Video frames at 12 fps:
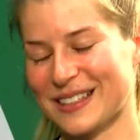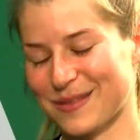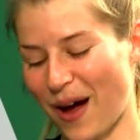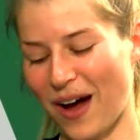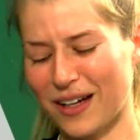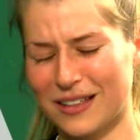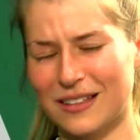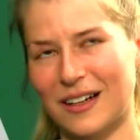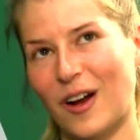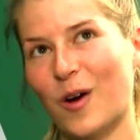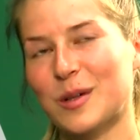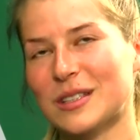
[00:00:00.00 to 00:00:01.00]
ist Maren,
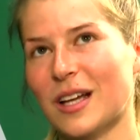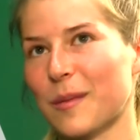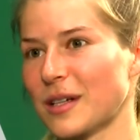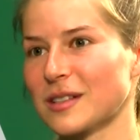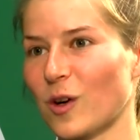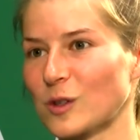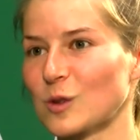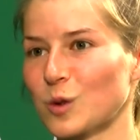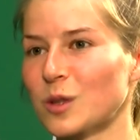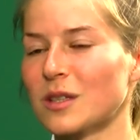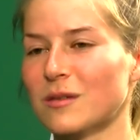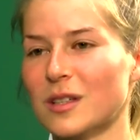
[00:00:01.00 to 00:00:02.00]
glaube ich, damals außen
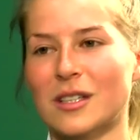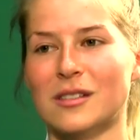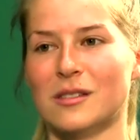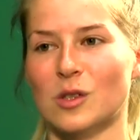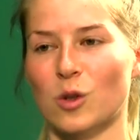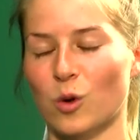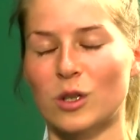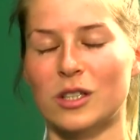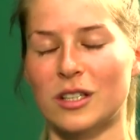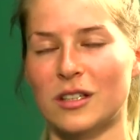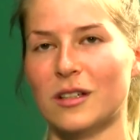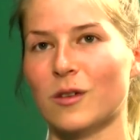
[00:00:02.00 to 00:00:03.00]
durch gewesen zur
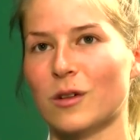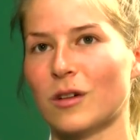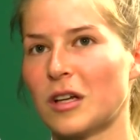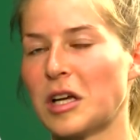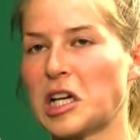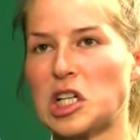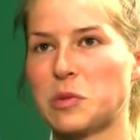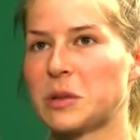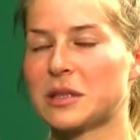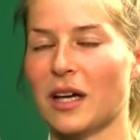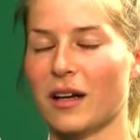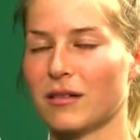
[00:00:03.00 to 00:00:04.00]
Grundlinie und
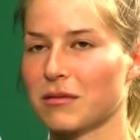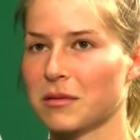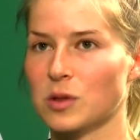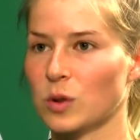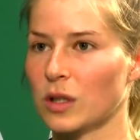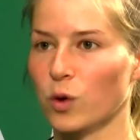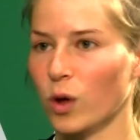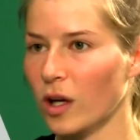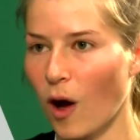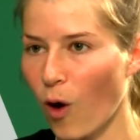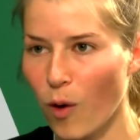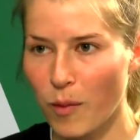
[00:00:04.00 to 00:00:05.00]
spielt dann so in den
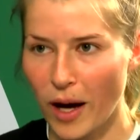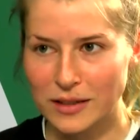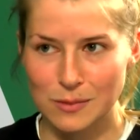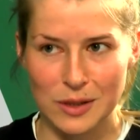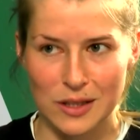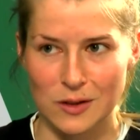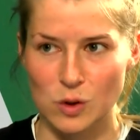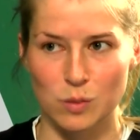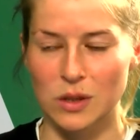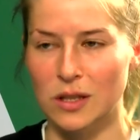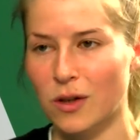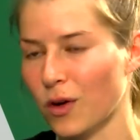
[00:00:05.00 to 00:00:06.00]
Rückraum, 18 Meter zu
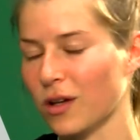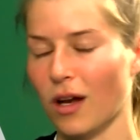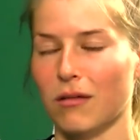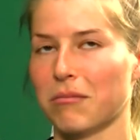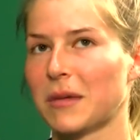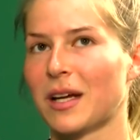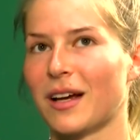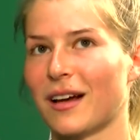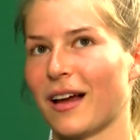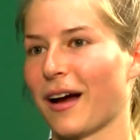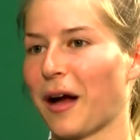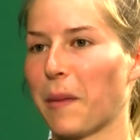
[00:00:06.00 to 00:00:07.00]
mir und dann
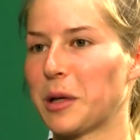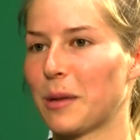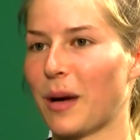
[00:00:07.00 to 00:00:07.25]
ja, kam mir der